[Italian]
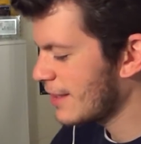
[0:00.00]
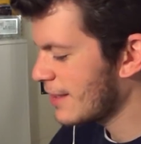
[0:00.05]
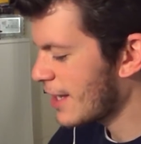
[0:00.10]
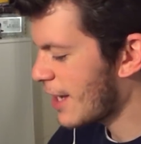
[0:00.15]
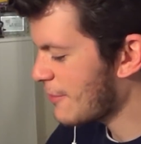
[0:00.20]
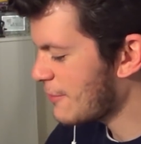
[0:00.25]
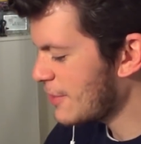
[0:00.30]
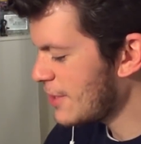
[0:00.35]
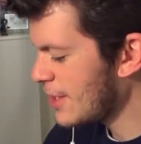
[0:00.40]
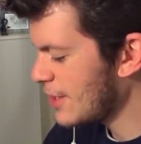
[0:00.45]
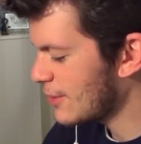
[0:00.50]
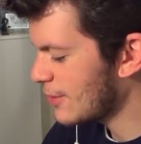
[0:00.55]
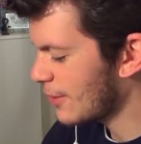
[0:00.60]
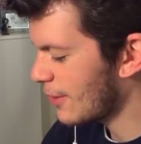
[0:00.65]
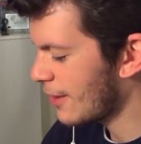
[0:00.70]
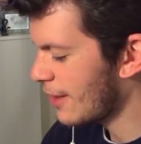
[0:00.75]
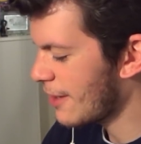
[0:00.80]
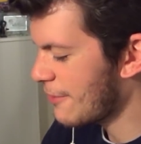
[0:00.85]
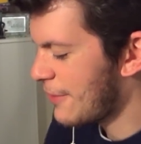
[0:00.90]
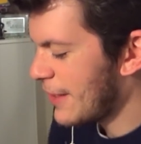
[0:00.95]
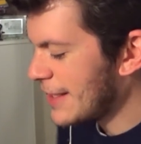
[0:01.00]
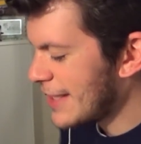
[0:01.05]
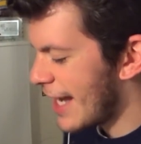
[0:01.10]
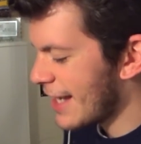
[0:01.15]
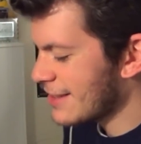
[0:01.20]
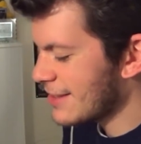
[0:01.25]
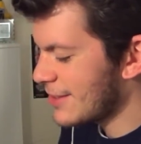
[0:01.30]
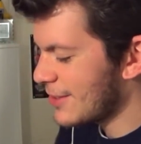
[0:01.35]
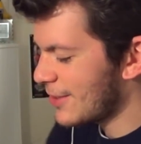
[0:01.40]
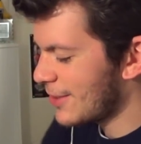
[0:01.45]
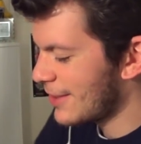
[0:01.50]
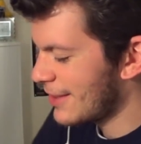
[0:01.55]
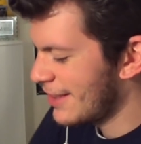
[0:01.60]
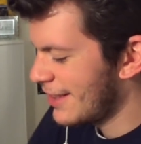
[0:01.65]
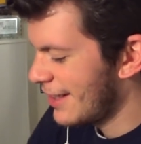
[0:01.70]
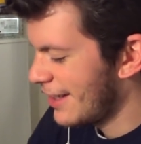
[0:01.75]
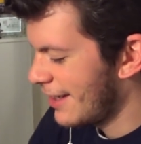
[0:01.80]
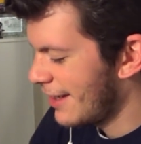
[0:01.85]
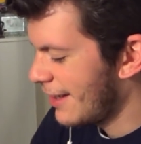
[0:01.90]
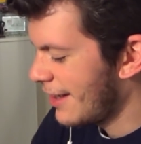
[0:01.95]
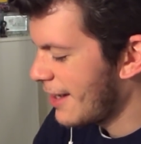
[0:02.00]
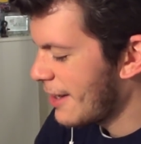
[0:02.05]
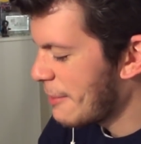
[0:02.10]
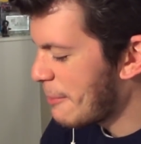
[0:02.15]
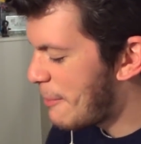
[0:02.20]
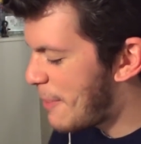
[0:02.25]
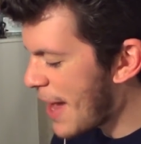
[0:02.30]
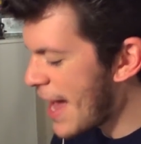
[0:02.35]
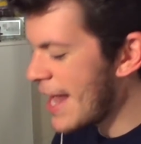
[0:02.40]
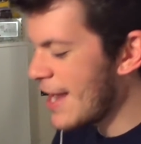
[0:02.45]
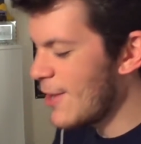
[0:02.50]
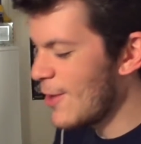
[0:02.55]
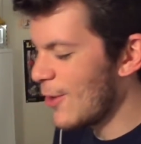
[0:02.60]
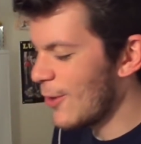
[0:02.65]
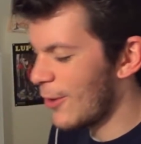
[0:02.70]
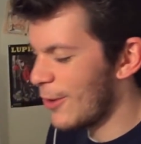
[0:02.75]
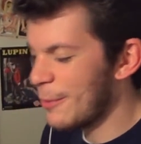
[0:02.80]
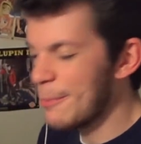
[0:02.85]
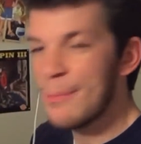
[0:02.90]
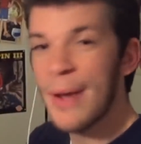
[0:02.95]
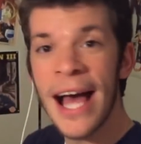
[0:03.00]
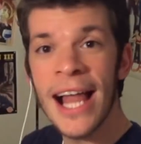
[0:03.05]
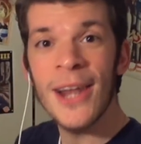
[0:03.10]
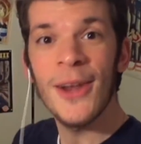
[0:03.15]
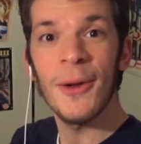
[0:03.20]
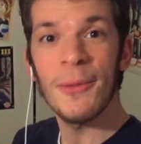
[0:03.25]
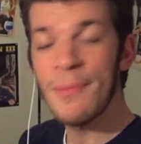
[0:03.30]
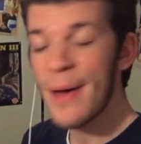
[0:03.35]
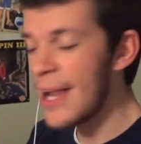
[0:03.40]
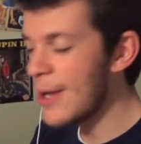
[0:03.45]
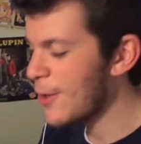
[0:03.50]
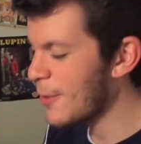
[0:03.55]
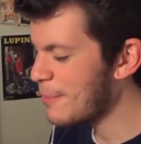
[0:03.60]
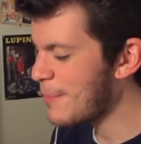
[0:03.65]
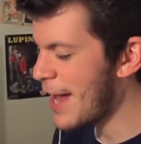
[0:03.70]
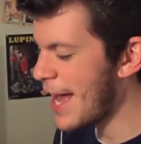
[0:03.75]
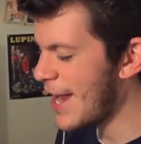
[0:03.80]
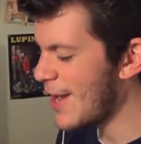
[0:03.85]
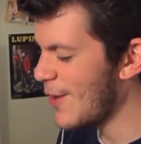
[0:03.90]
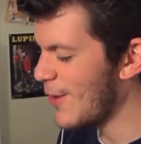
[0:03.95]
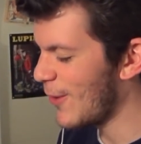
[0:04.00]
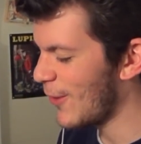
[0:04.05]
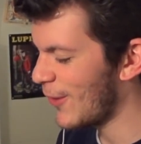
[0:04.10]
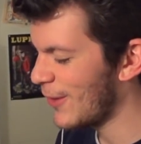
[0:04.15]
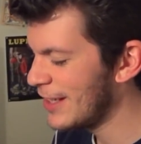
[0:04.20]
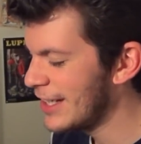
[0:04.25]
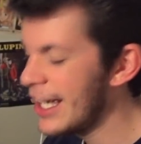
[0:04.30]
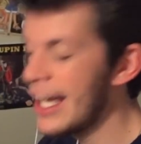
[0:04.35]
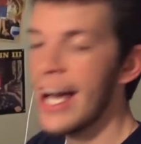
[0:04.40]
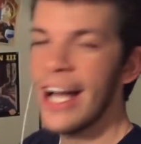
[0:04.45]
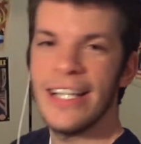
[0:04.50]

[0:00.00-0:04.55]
è finito, è fantastico. Bello, bello, bello, bello.